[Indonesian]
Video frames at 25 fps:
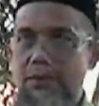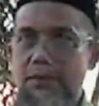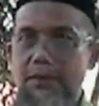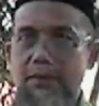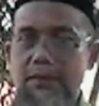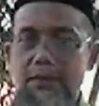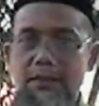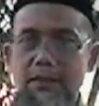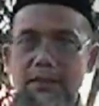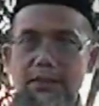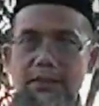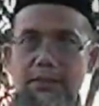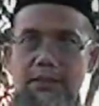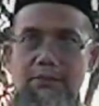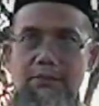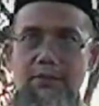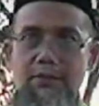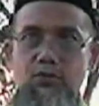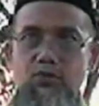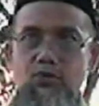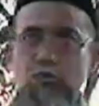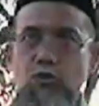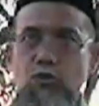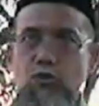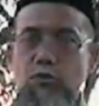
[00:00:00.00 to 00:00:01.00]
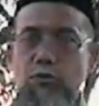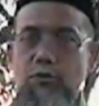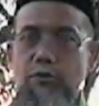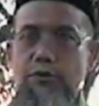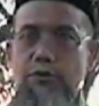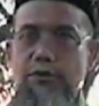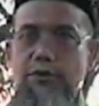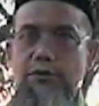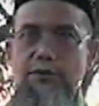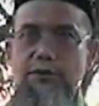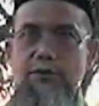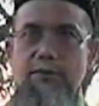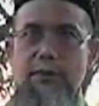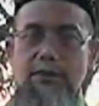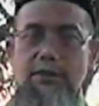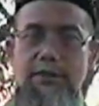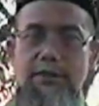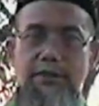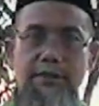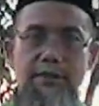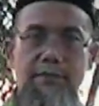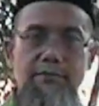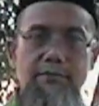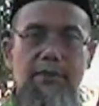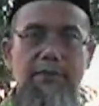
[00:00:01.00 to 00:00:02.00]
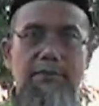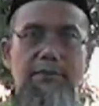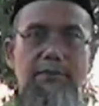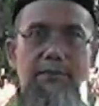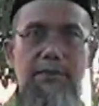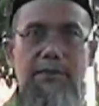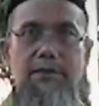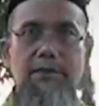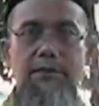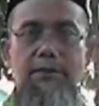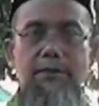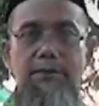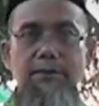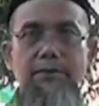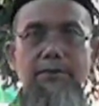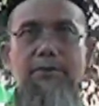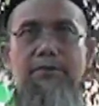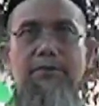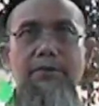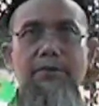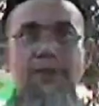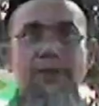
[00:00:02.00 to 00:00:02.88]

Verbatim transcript: wa ala alihi wa sahbihi ajmain amma ba'du.